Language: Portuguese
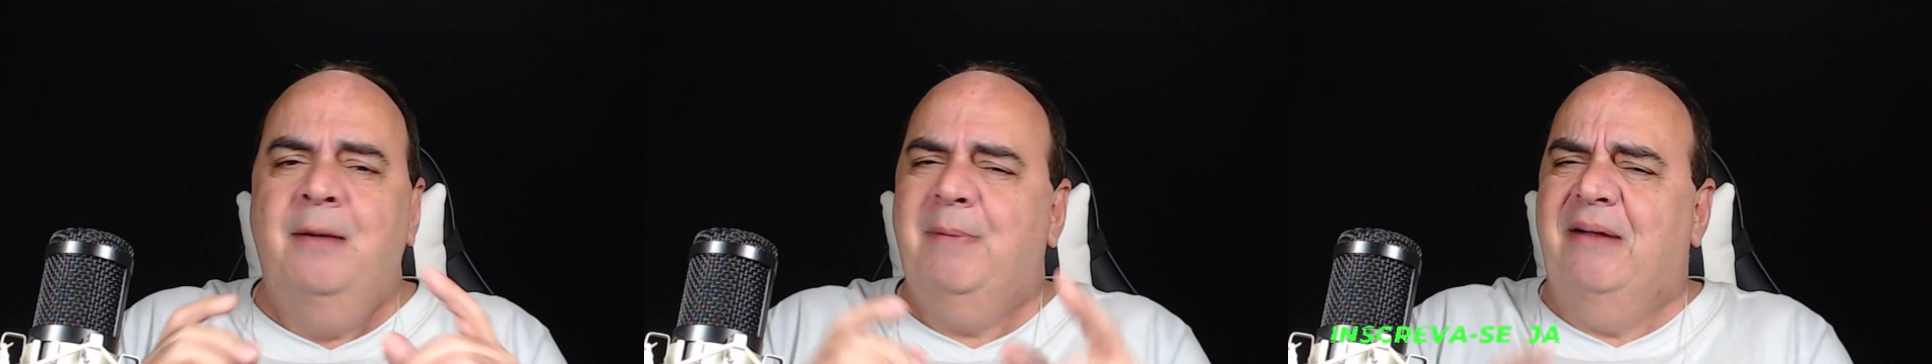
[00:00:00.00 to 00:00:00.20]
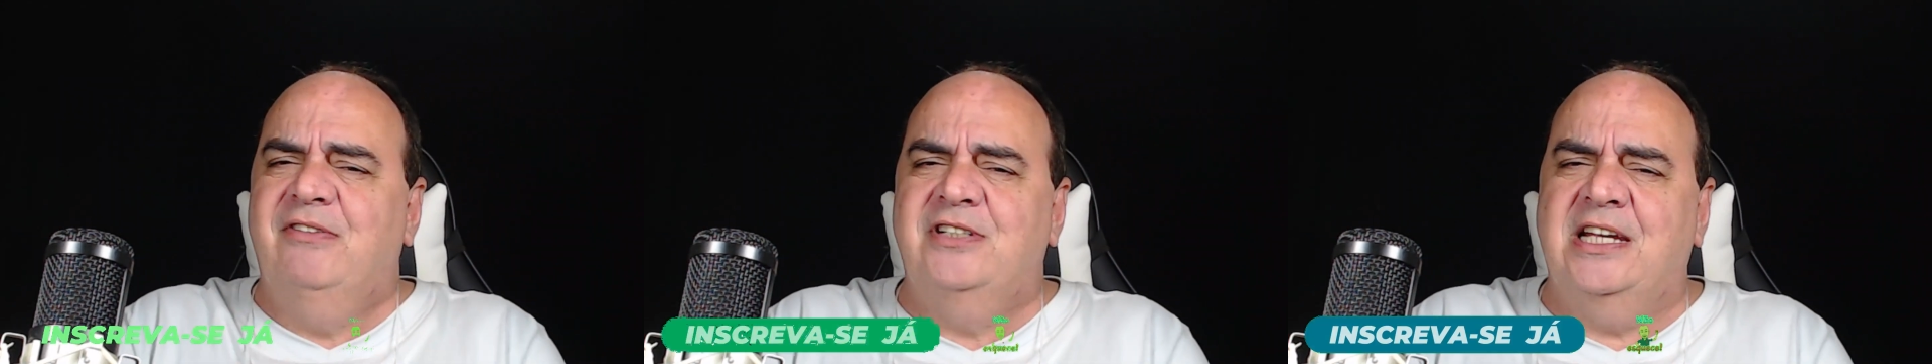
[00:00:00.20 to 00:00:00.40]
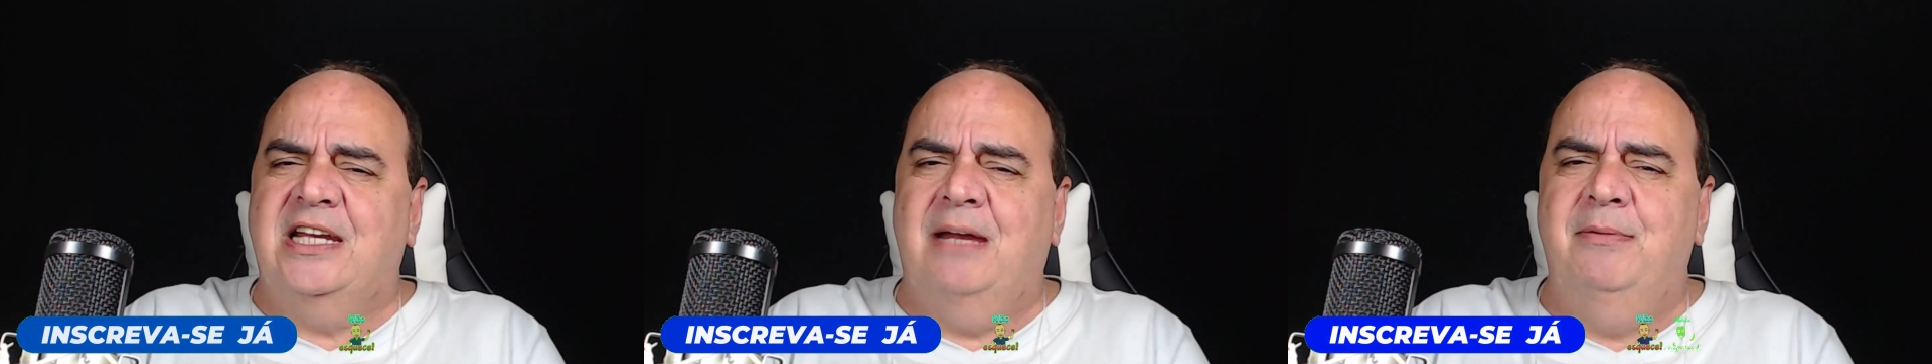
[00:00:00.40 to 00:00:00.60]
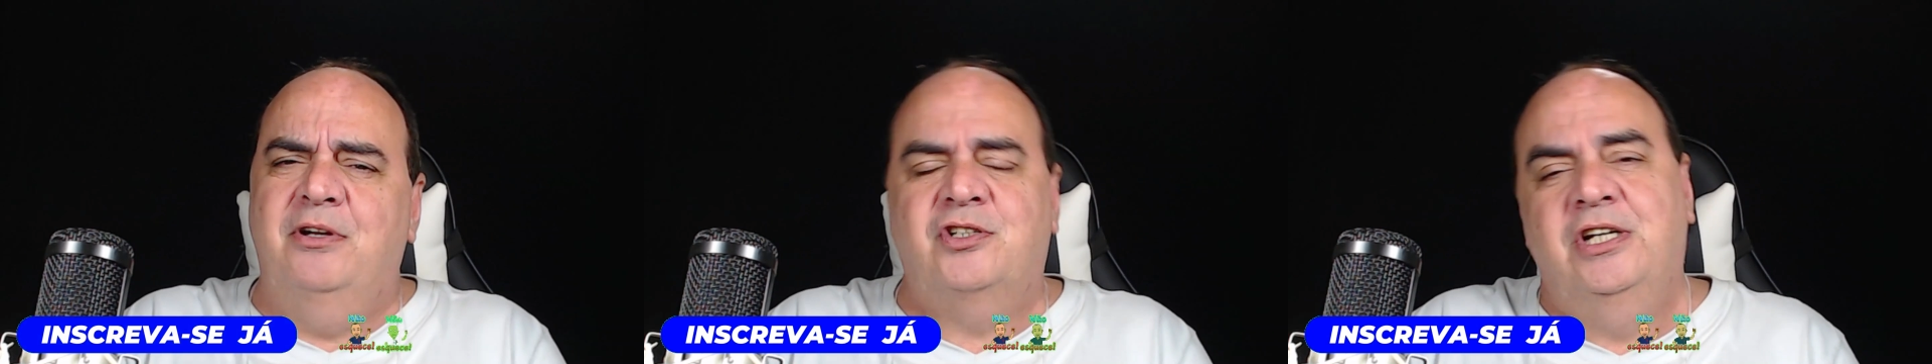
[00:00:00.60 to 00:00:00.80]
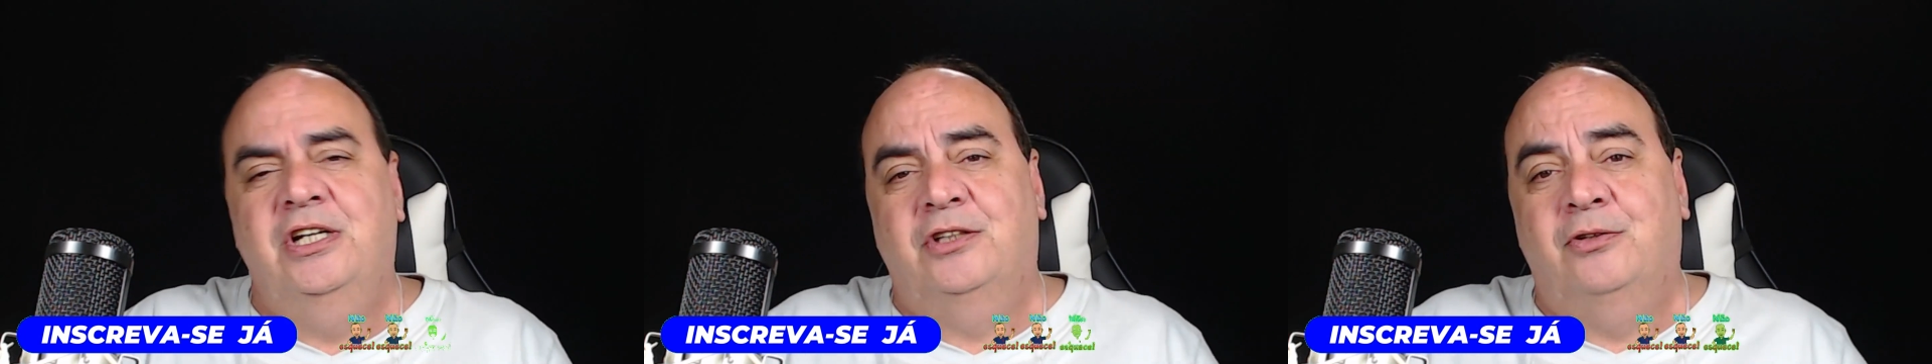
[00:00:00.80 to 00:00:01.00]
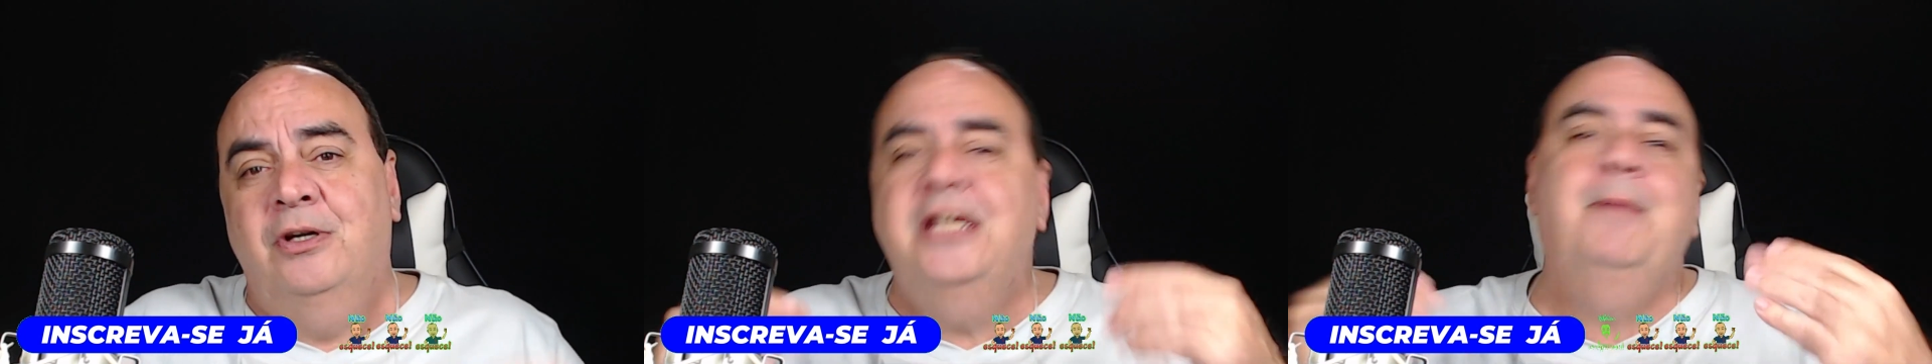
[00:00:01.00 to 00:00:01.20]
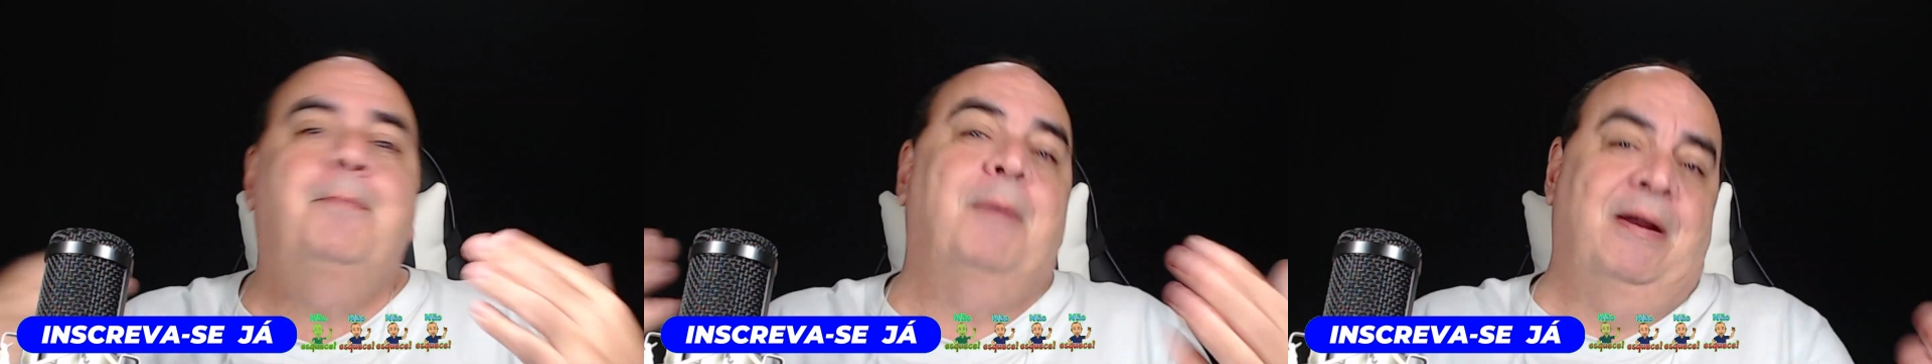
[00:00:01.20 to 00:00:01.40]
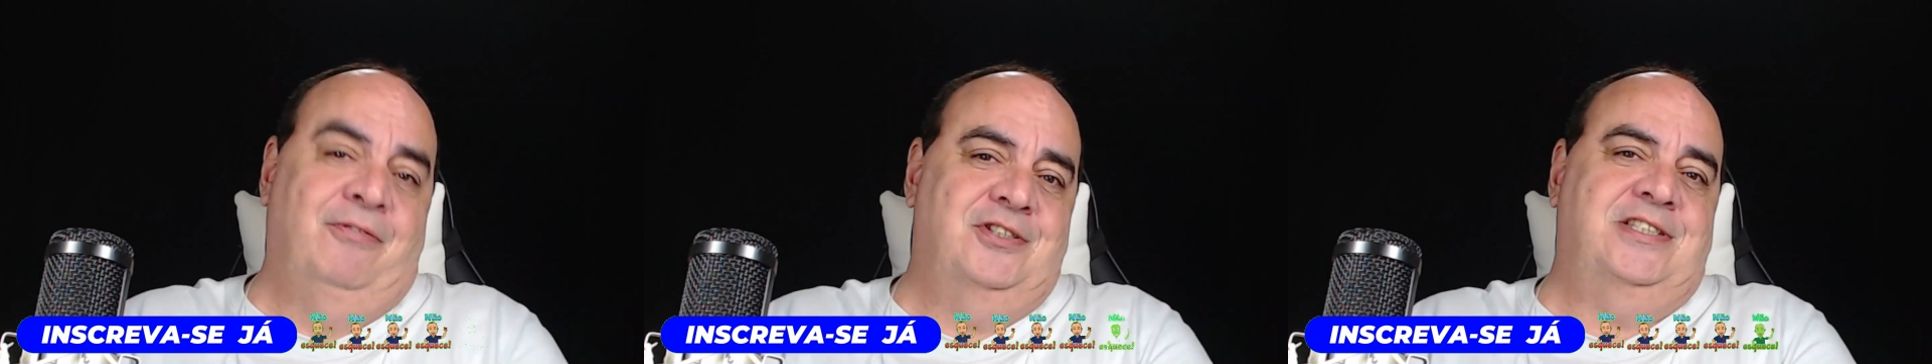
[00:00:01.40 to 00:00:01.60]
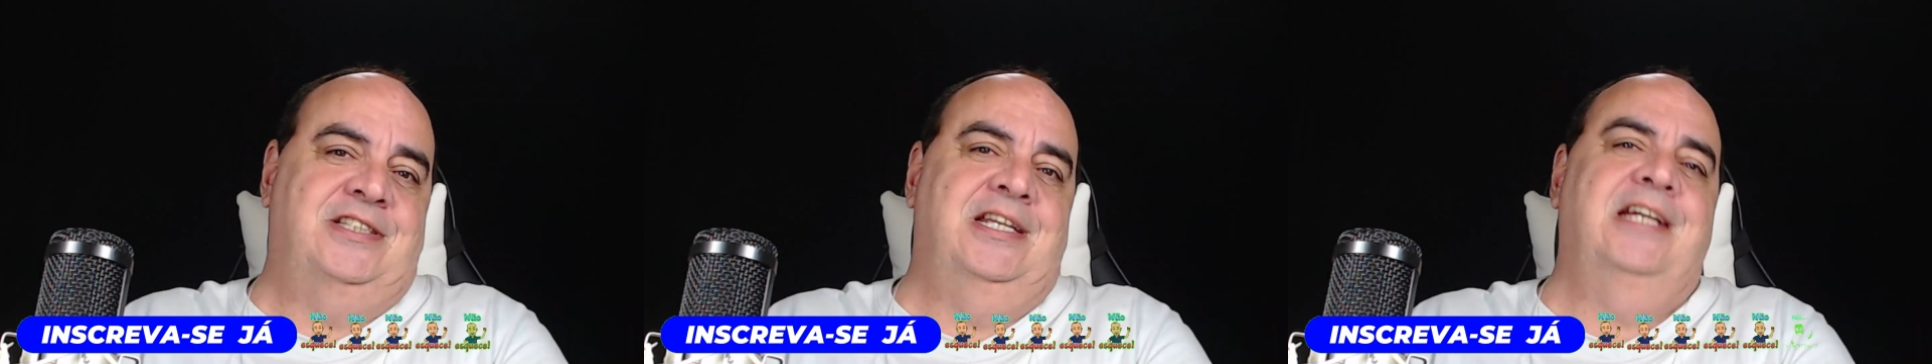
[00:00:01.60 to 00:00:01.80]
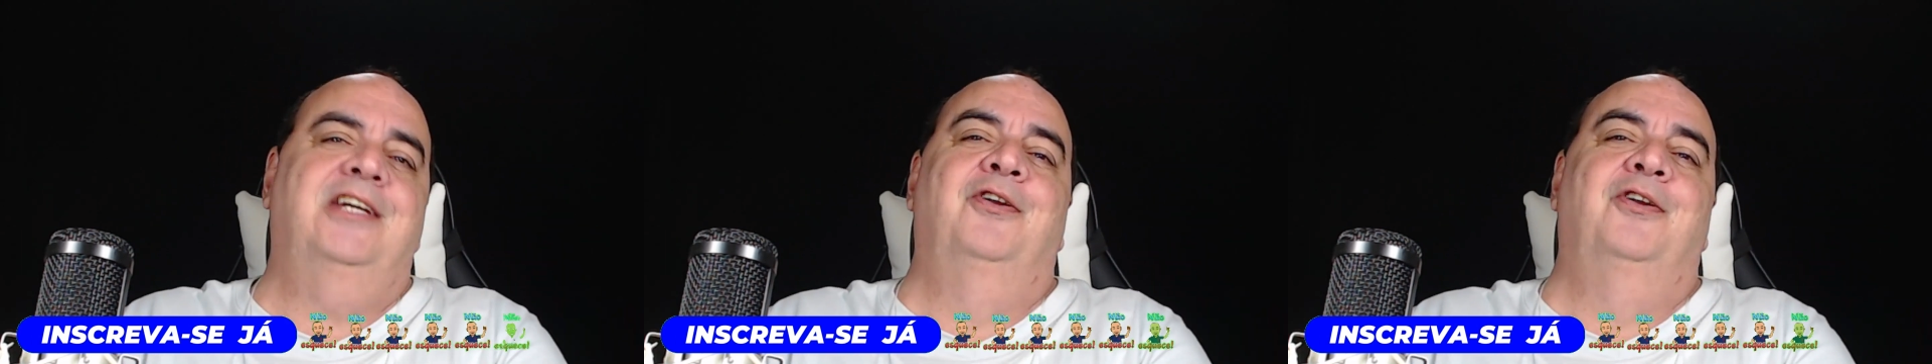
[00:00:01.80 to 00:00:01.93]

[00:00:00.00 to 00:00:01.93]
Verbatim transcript: para você que é meu inscrito e para você